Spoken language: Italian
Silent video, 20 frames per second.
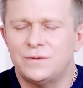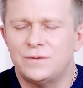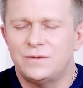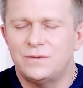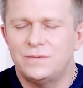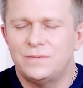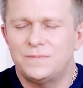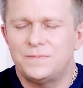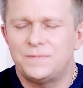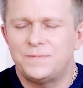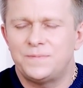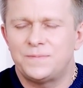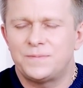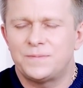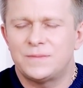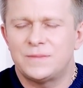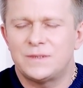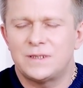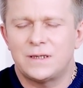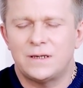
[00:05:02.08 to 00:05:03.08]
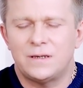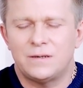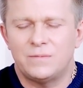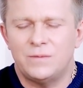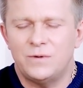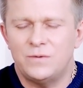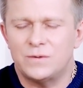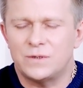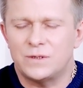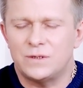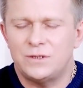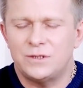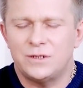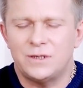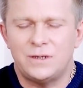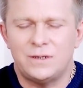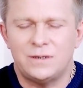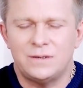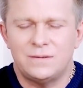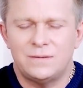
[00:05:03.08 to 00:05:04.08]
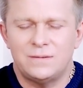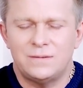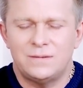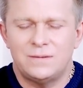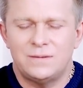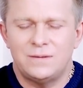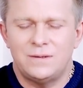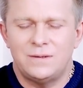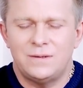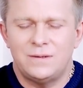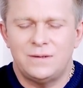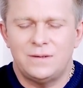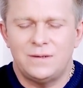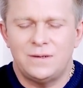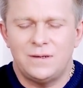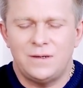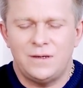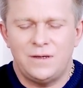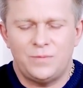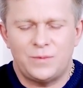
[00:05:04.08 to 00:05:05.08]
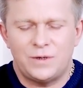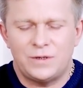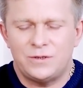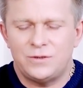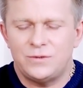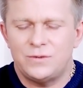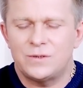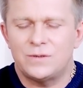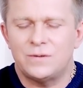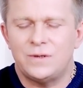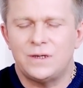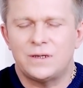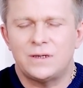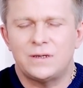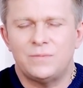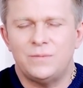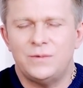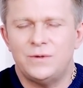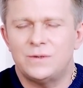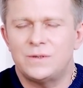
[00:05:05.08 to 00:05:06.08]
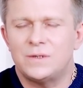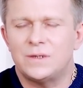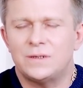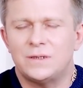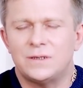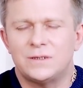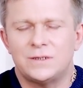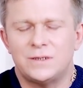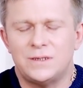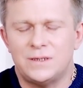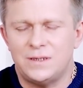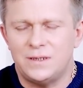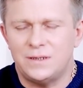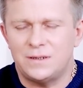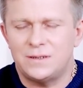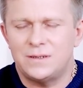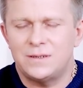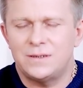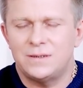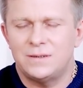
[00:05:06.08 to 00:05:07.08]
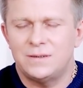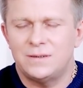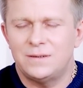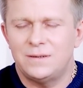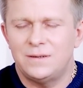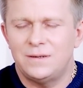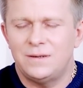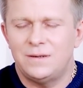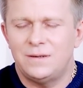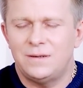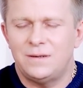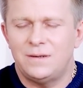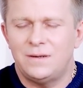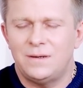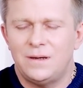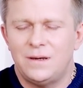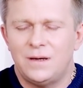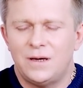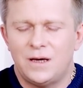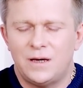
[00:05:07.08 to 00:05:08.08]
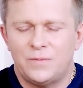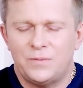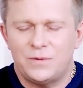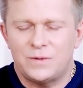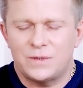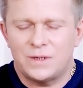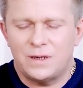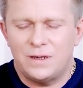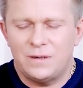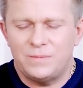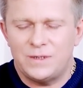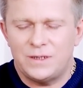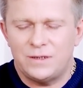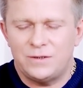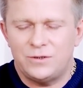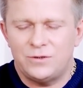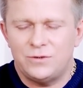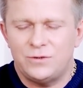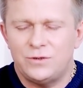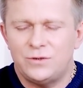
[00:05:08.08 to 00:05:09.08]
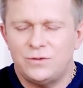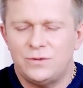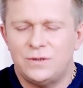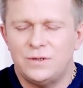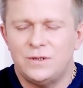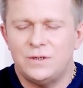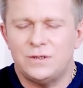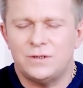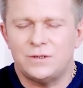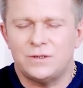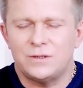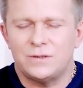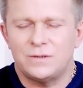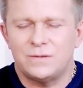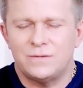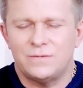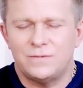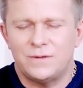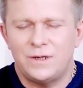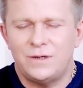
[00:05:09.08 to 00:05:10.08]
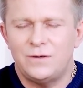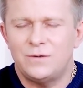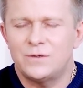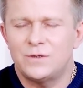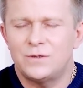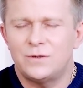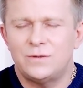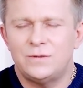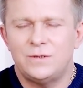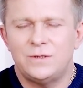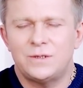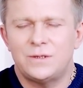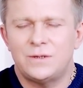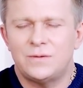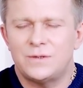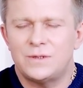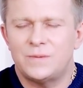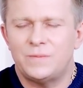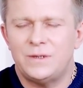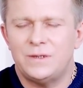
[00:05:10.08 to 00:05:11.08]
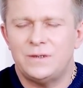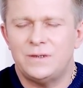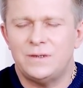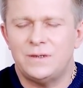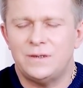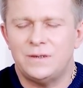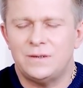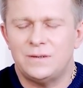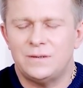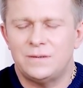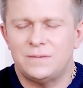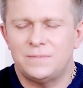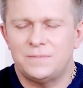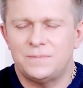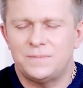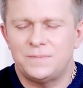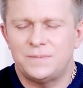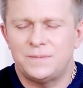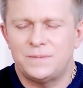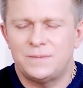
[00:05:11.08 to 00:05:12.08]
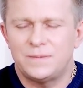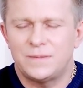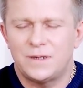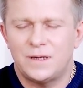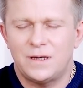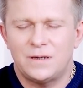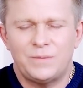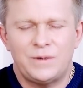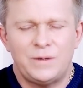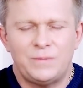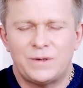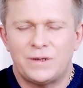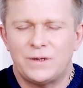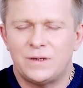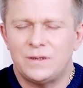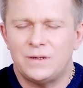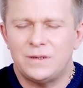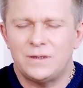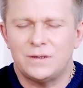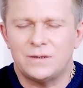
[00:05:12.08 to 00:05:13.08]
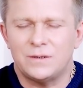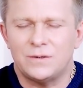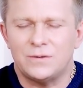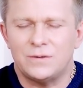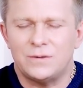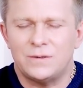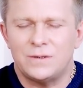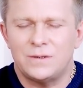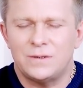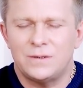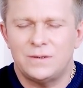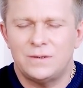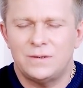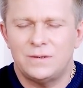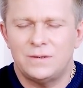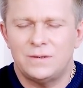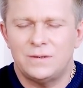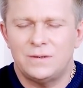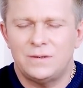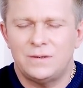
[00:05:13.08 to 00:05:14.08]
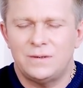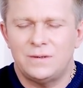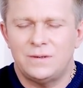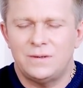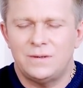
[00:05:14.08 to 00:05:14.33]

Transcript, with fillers: Dopodiché, quando l'abbiamo ascoltato e sentiamo il battito del cuore, scendiamo un po' di più, nella zona del plesso solare, come facciamo nella pratica del fiore di loto.